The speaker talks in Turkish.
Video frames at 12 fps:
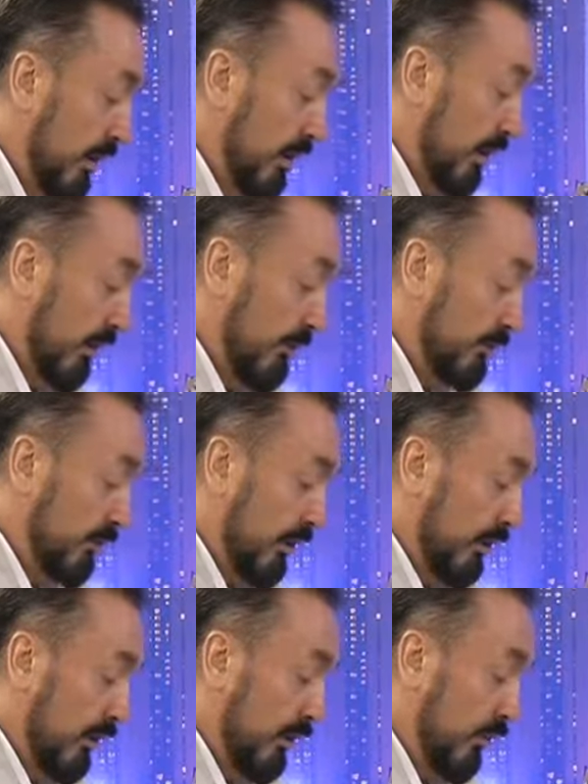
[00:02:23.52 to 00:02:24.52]
Ama diyor
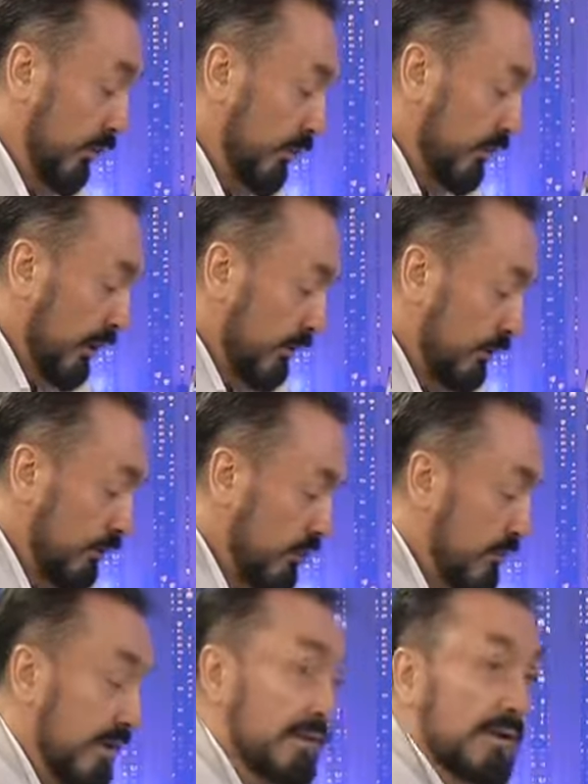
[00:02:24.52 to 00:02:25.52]
Allah öğüt alıp
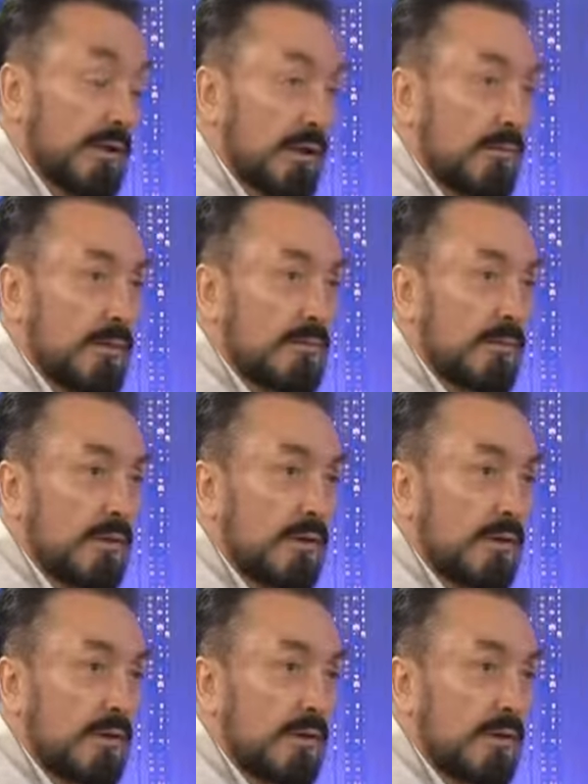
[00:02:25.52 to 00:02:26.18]
düşünmeniz gerekmez mi?